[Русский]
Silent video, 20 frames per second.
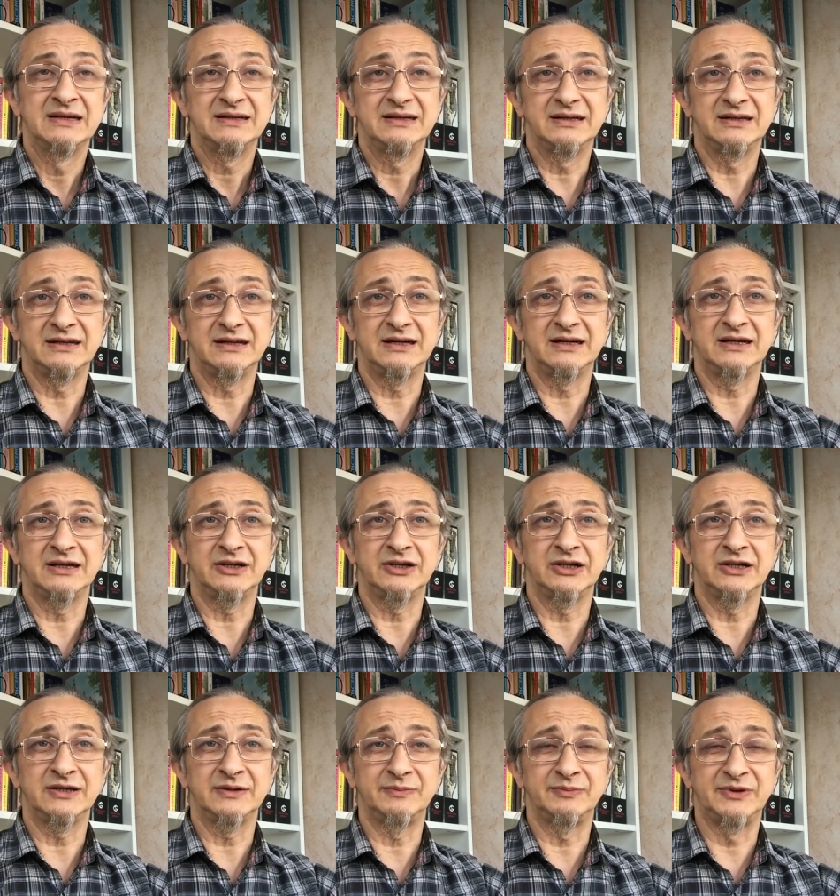
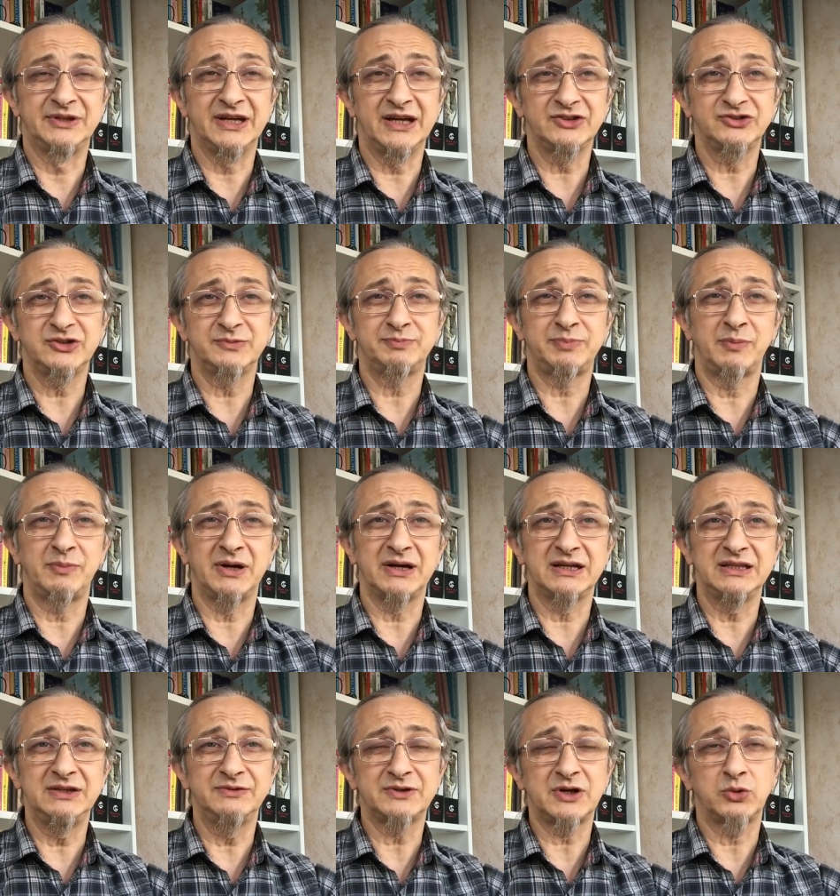А, даже
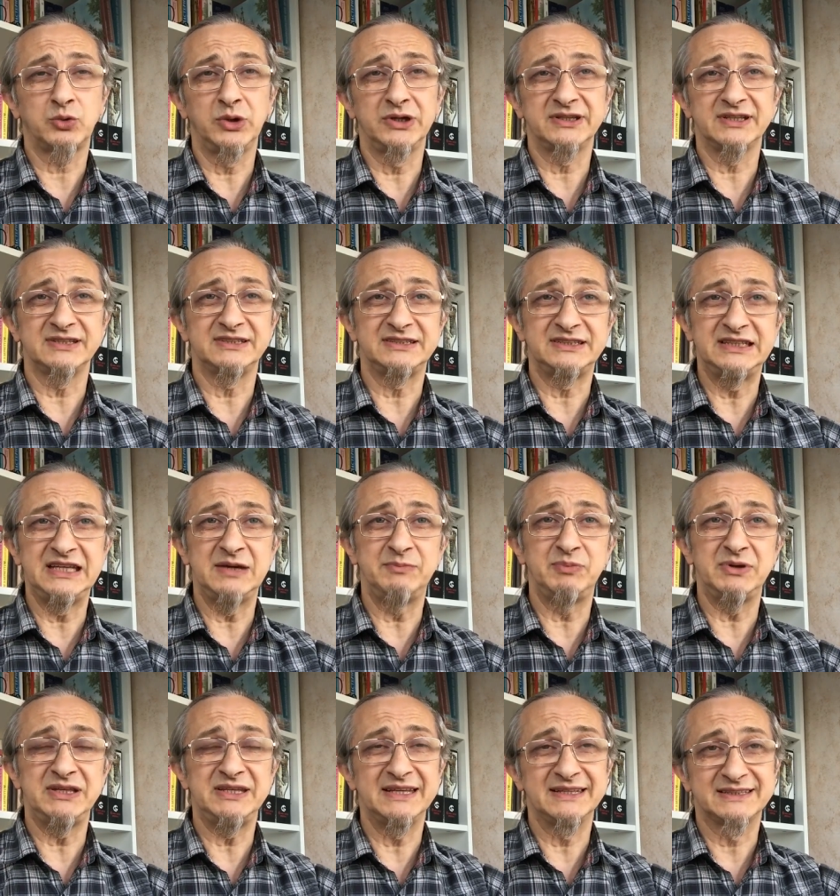помогли в какой-то
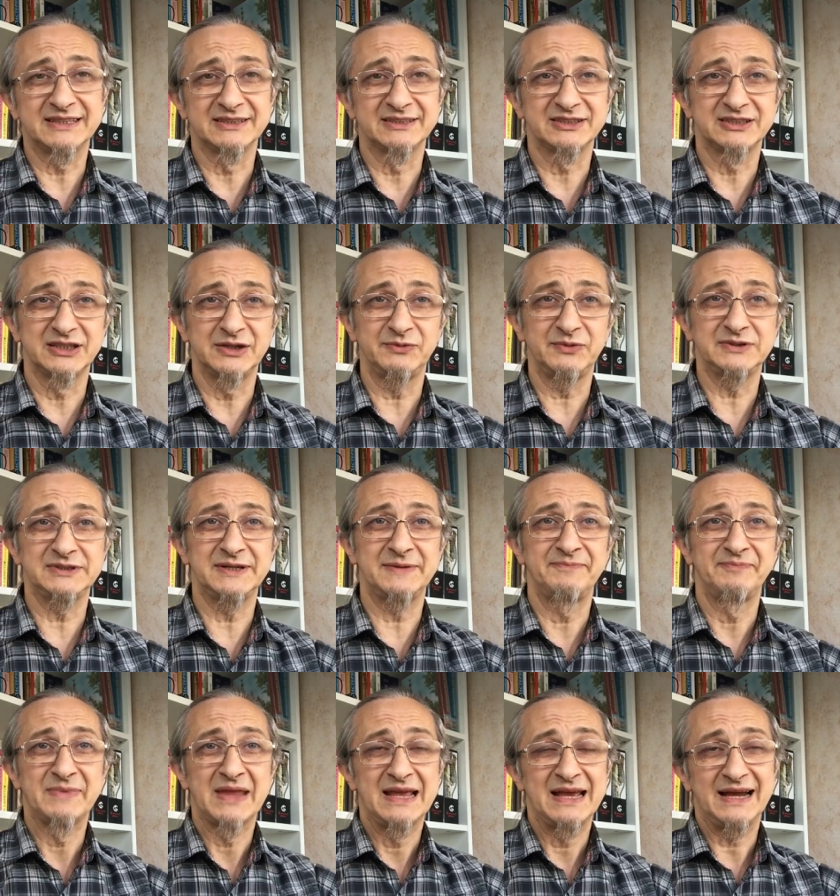степени эти
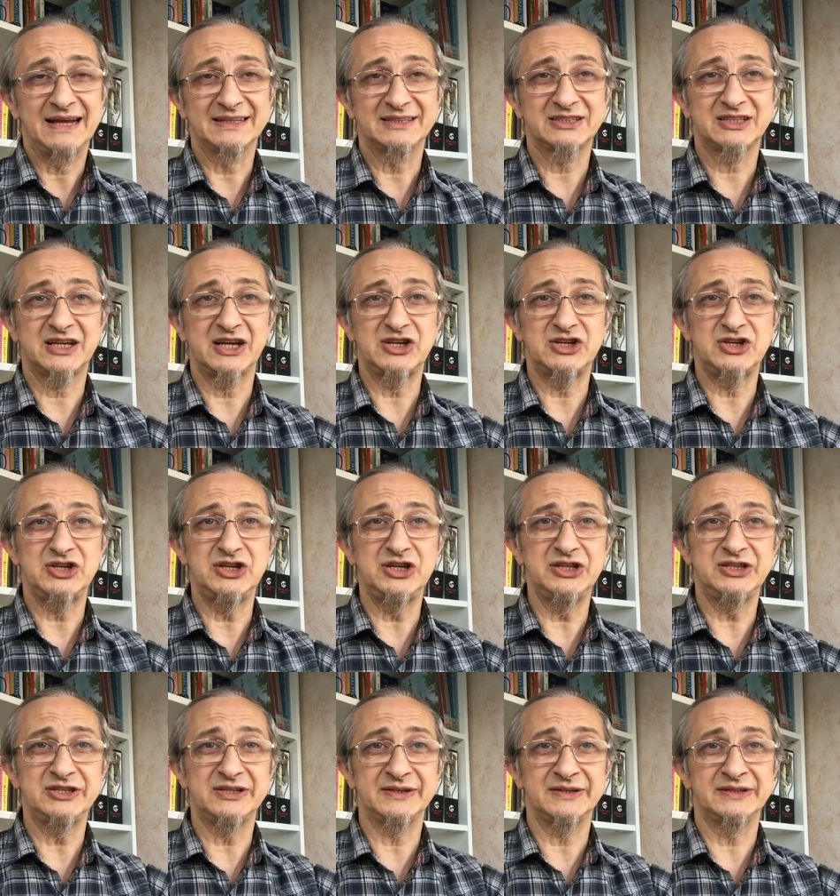цифры
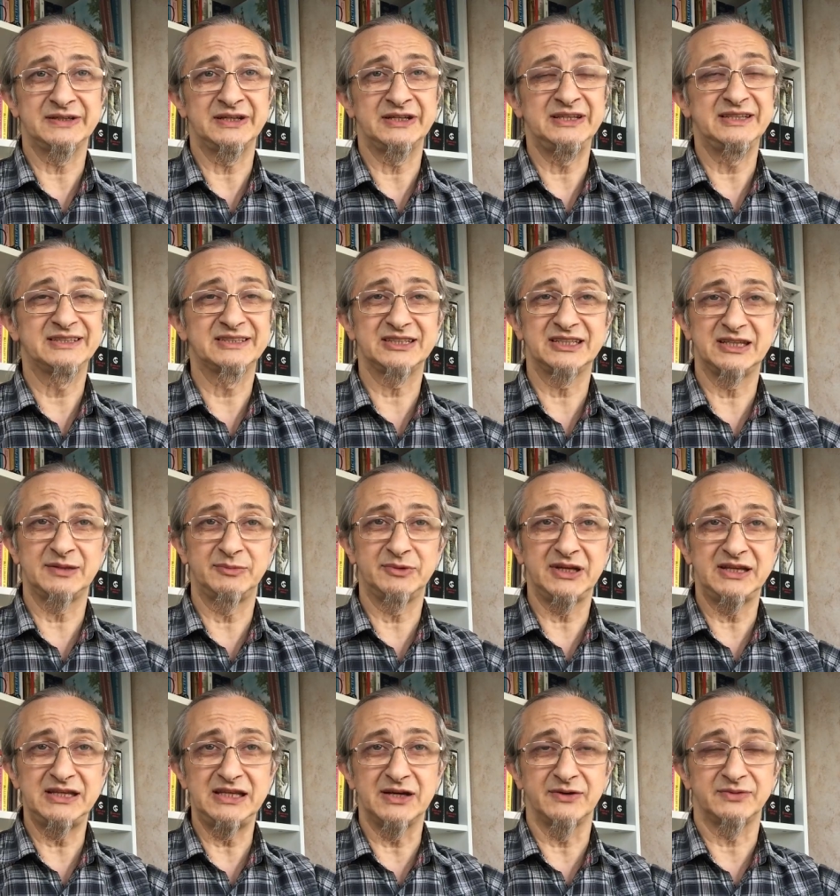отскочить э, и ценам
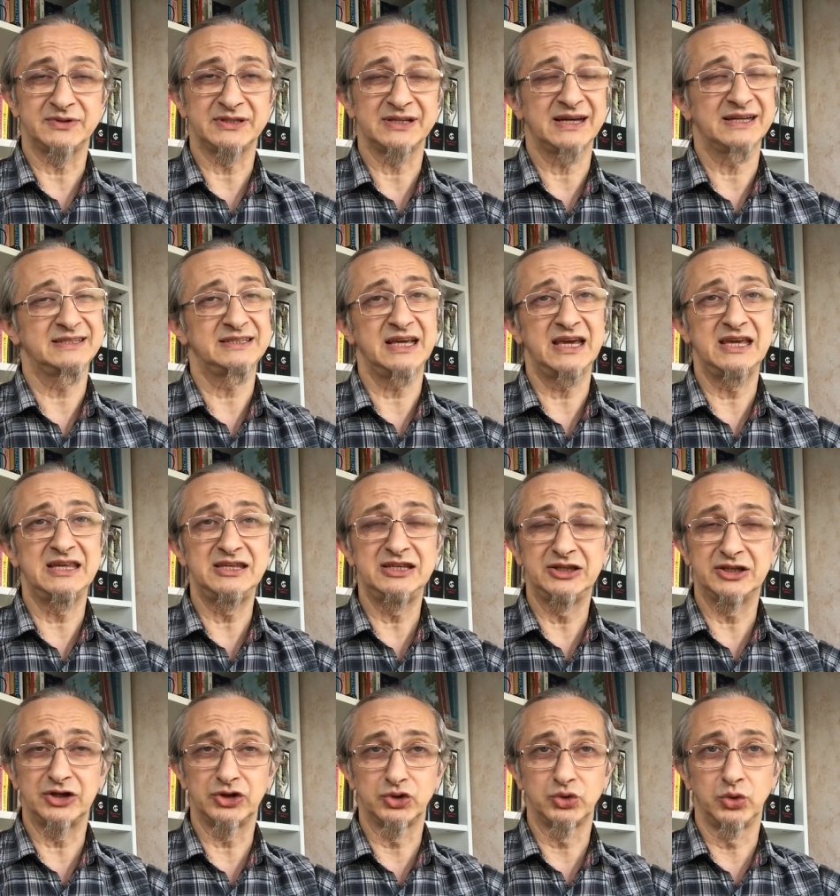на нефть. Хотя и
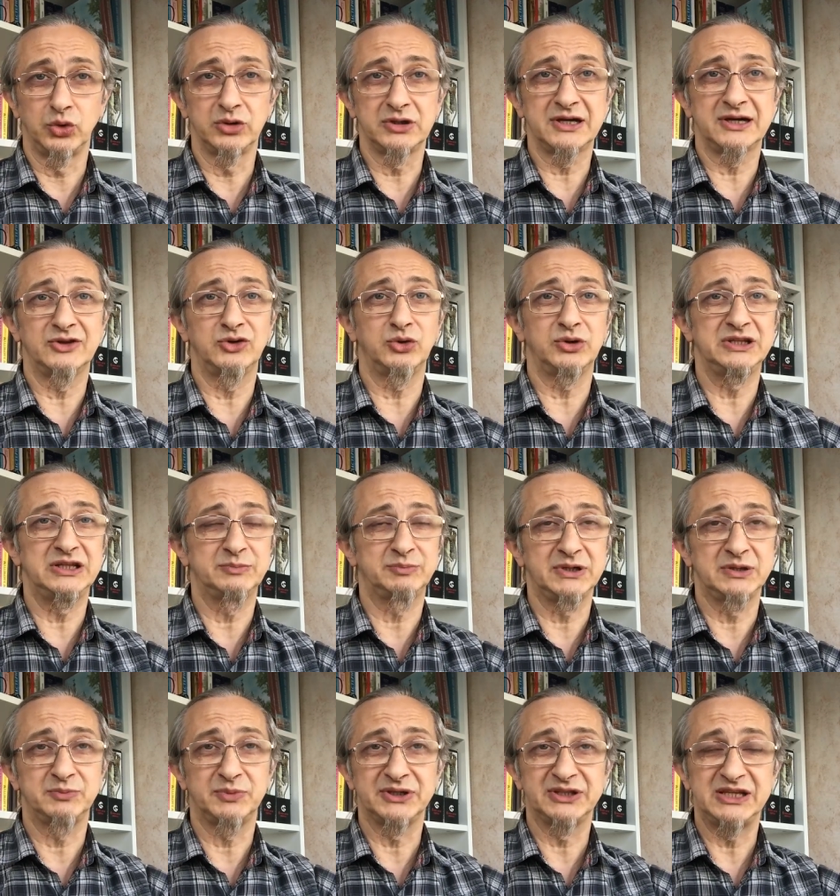ненадолго, но они
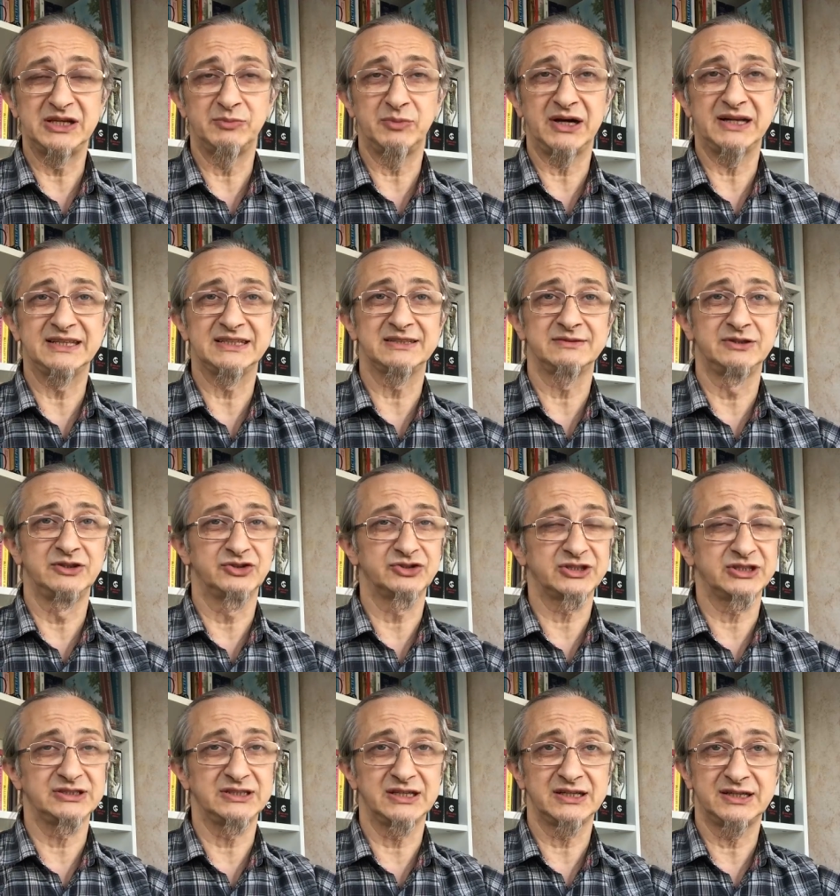приподнимались выше
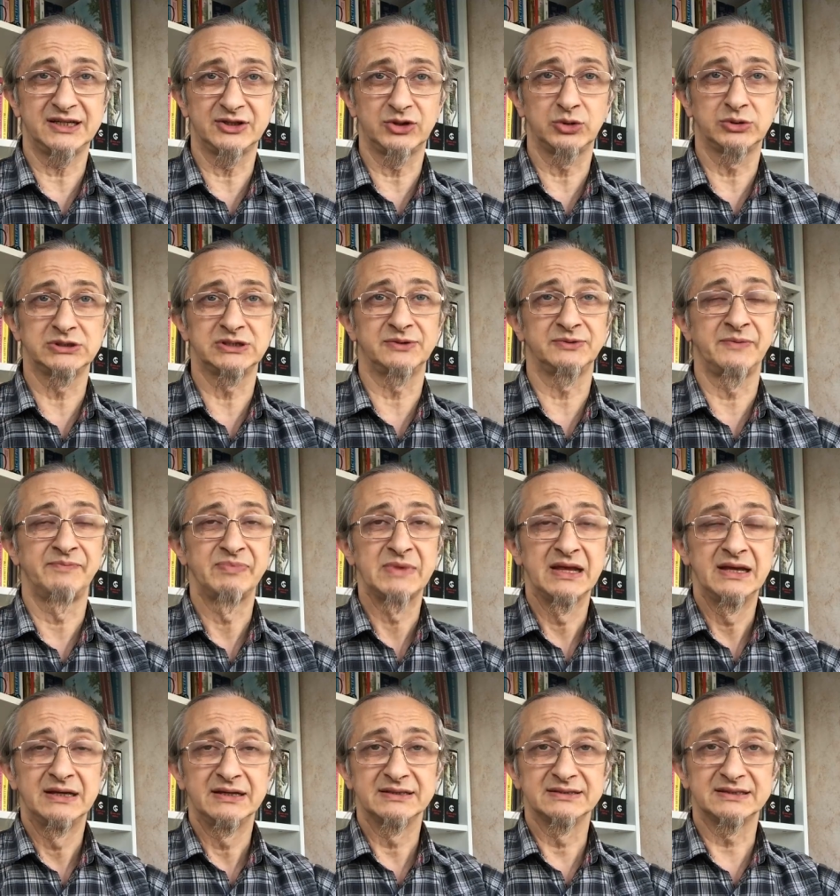40 долларов
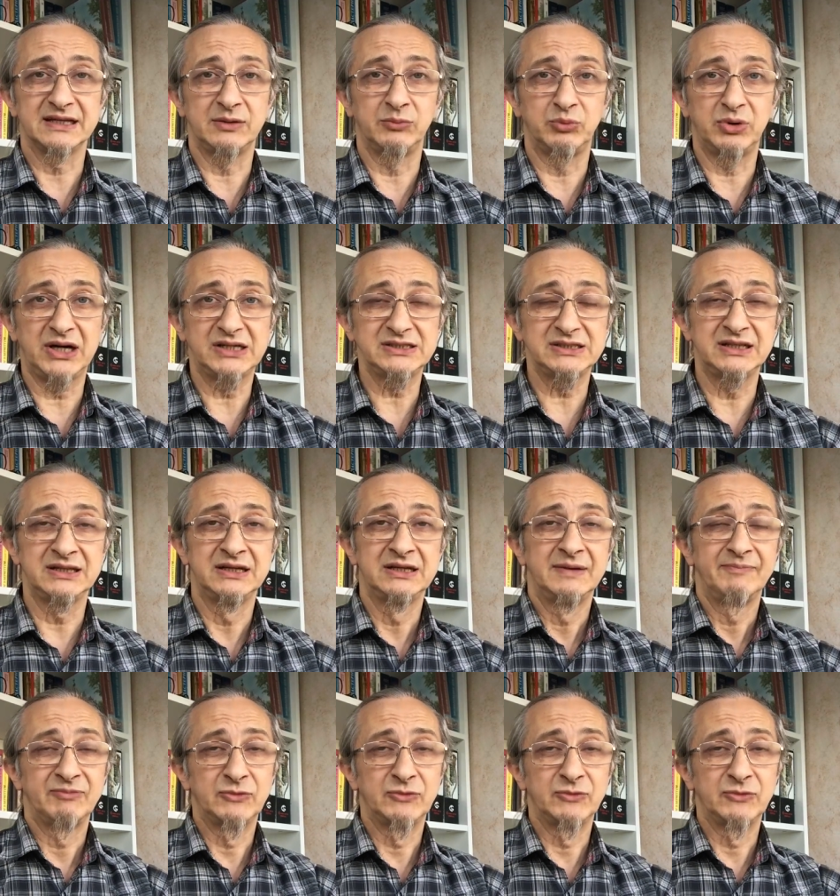за баррель.